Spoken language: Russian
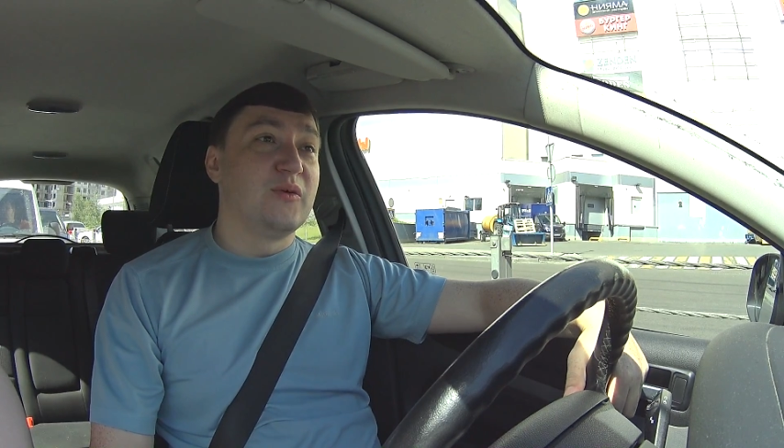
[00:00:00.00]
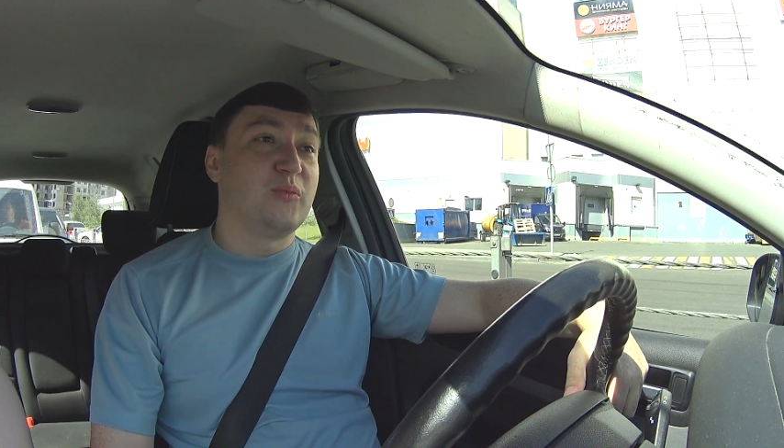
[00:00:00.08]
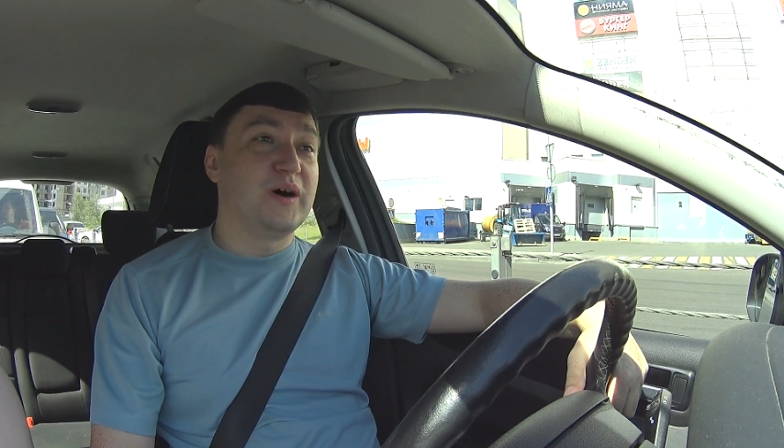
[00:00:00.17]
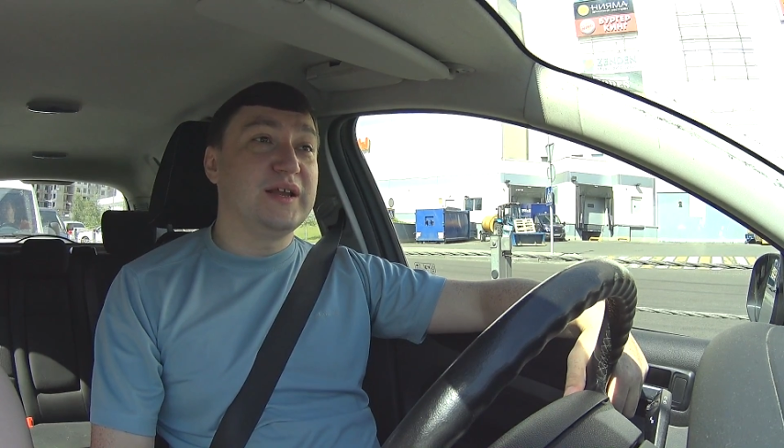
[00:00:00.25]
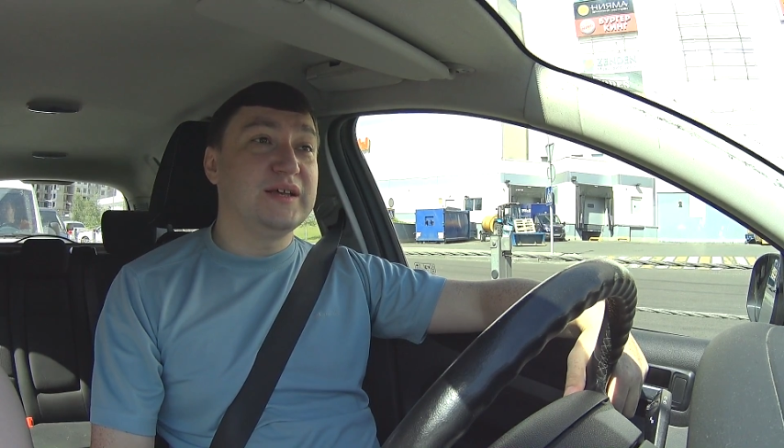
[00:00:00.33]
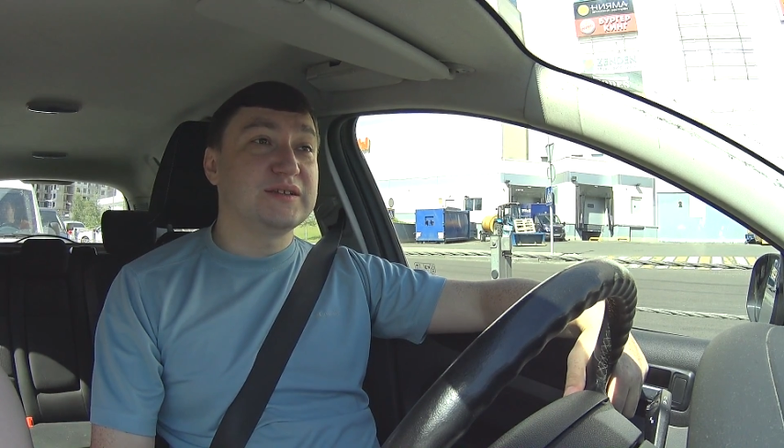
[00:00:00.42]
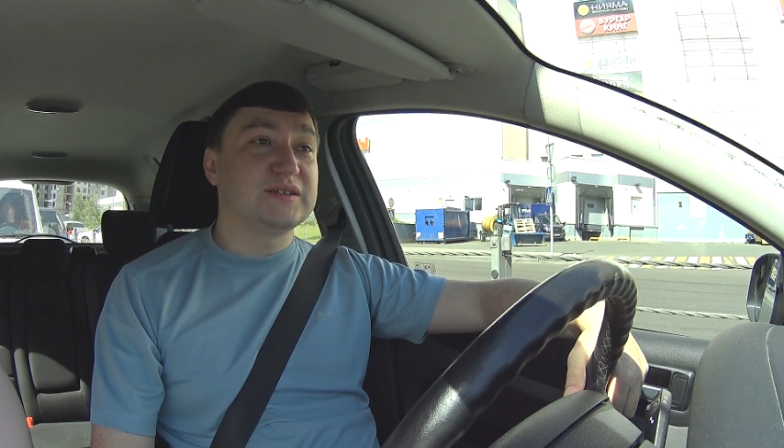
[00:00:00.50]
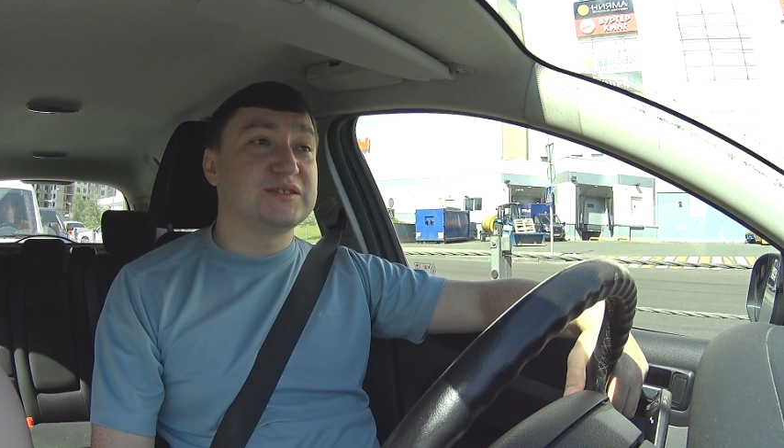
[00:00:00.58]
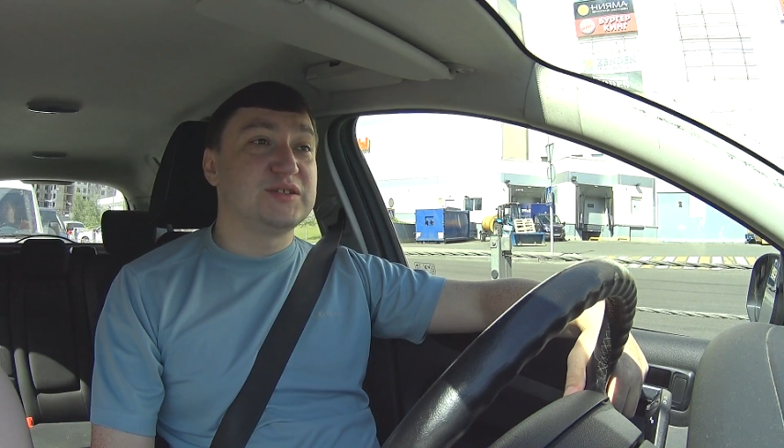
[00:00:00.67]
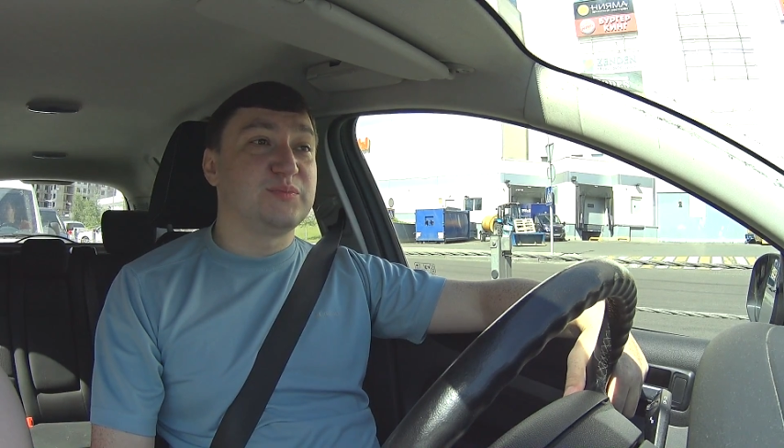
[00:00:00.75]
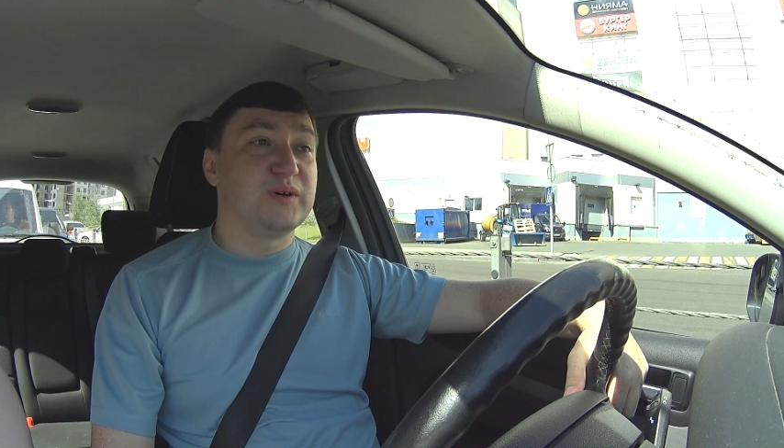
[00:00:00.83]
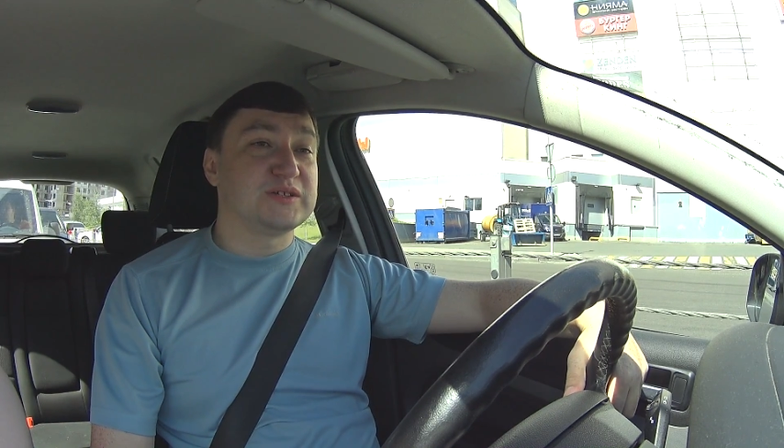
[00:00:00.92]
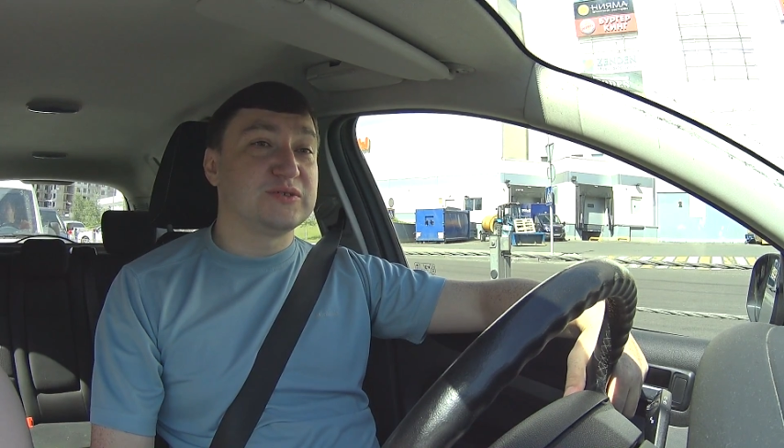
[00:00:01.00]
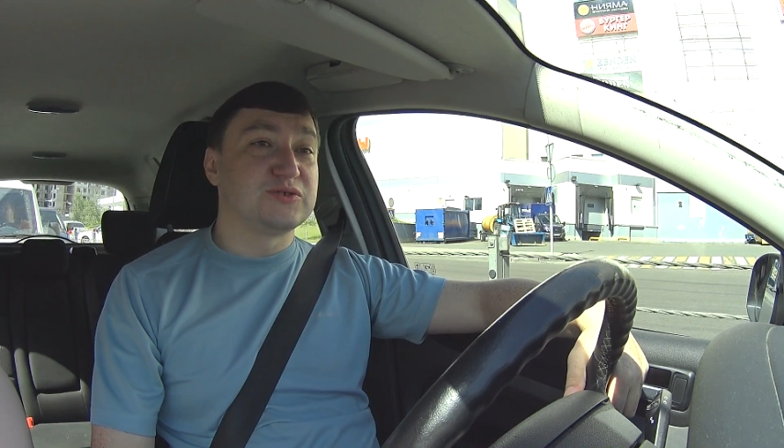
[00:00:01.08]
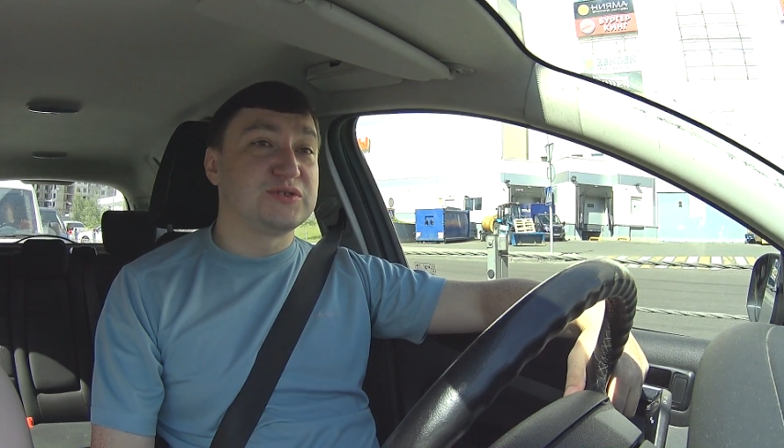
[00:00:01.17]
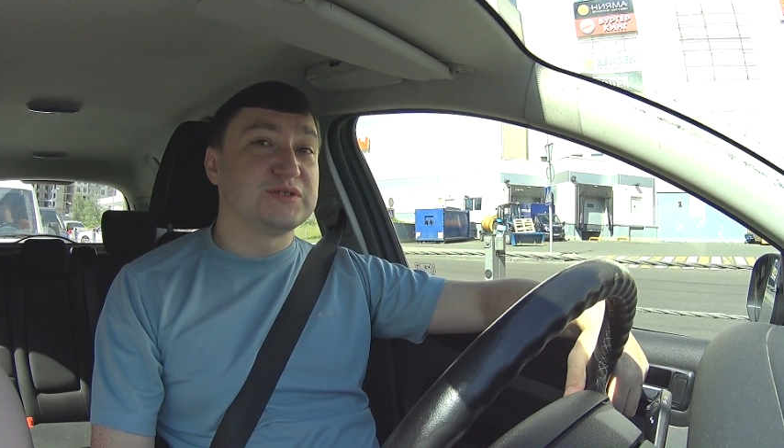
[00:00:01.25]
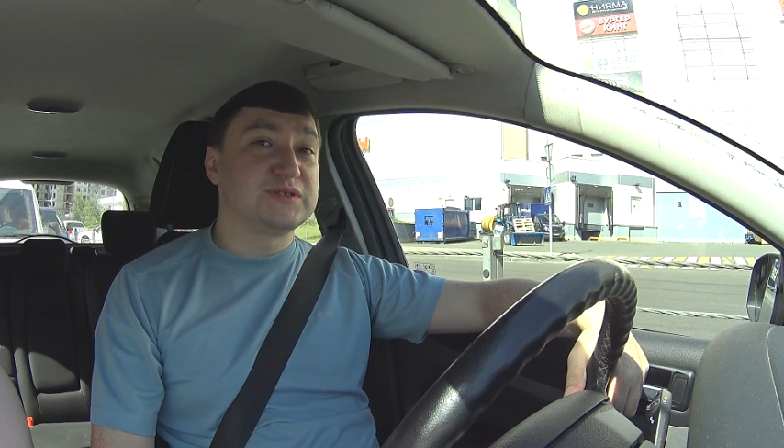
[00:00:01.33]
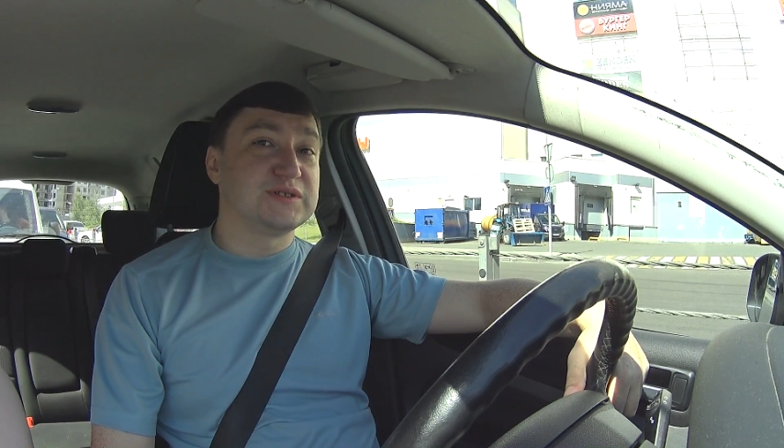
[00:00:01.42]
по редкости, по
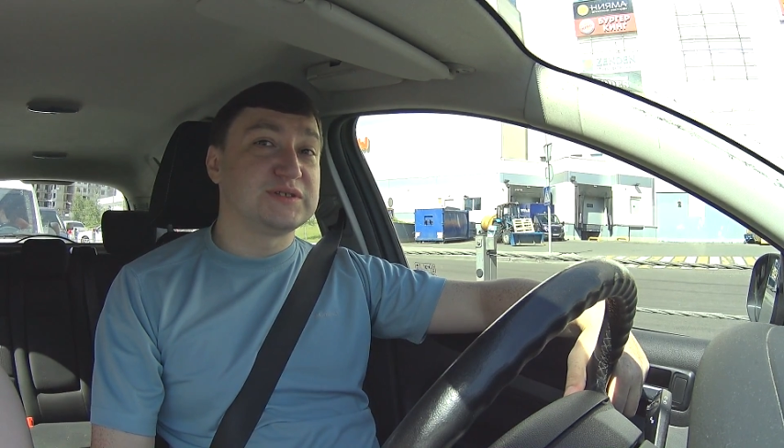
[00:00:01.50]
сложности